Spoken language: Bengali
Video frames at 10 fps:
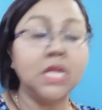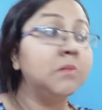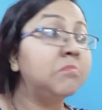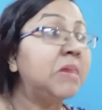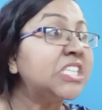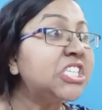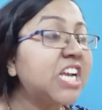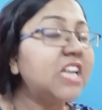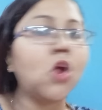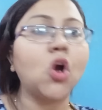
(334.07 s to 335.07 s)

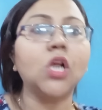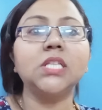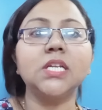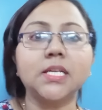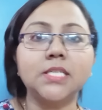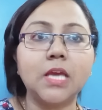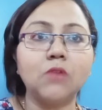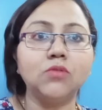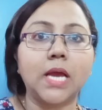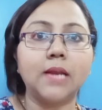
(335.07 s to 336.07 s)
বাচ্চালান অরতের কাছে কেউ
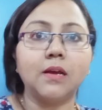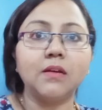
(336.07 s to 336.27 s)
যায় না